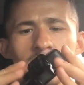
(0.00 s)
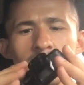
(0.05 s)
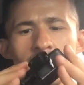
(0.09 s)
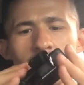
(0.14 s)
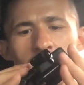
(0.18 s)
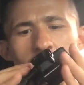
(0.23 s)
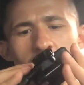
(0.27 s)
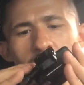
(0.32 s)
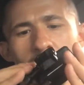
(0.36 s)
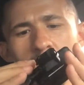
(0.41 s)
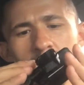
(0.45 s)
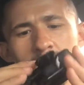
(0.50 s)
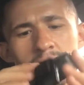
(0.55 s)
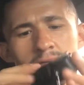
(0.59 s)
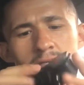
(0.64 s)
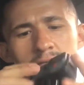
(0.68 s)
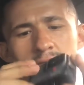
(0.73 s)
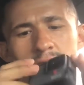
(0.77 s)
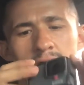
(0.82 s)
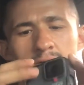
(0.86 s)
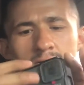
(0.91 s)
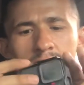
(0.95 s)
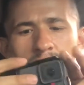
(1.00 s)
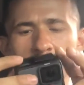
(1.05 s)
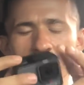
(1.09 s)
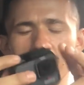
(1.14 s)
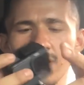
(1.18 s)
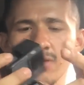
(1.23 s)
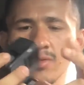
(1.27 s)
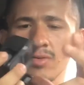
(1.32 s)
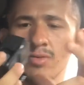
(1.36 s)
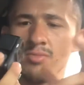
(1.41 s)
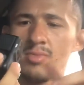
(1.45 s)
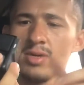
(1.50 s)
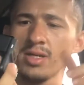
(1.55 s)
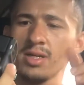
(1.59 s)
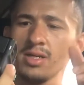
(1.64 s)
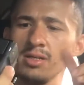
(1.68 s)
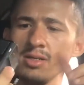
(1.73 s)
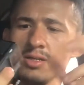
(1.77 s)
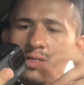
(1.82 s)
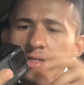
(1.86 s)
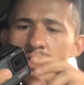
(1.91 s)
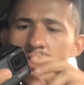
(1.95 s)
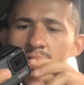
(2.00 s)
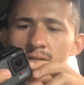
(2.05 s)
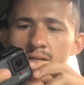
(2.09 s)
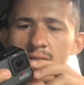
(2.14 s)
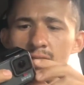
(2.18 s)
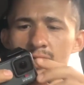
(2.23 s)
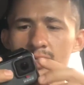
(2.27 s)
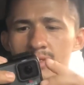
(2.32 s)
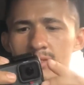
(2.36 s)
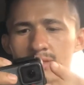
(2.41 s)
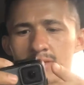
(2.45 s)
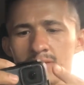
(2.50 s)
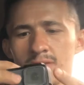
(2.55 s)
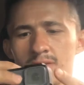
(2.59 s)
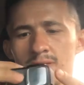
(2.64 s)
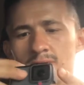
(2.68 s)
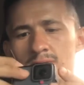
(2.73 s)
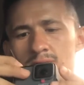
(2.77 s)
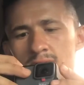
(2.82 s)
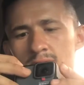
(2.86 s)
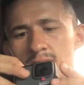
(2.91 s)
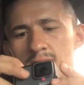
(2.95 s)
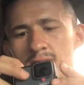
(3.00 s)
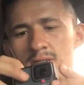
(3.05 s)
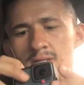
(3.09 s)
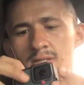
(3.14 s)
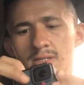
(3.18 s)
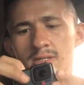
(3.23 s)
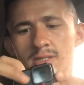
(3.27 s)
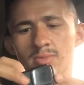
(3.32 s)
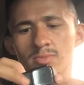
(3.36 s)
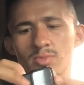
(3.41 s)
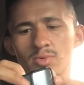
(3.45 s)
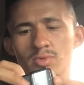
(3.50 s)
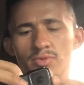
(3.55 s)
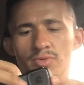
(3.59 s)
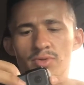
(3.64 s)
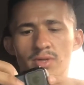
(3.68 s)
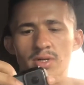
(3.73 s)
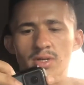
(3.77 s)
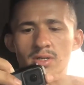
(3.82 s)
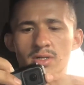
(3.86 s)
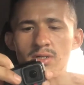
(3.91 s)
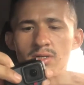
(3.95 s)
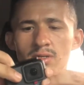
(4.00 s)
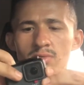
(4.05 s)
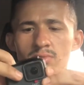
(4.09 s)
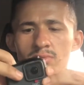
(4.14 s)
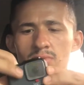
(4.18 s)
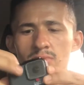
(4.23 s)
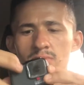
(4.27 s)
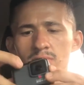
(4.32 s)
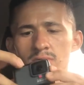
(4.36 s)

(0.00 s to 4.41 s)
Ela é linda. Eu não sei nem como é que liga, galera. Não sei se é esse botão.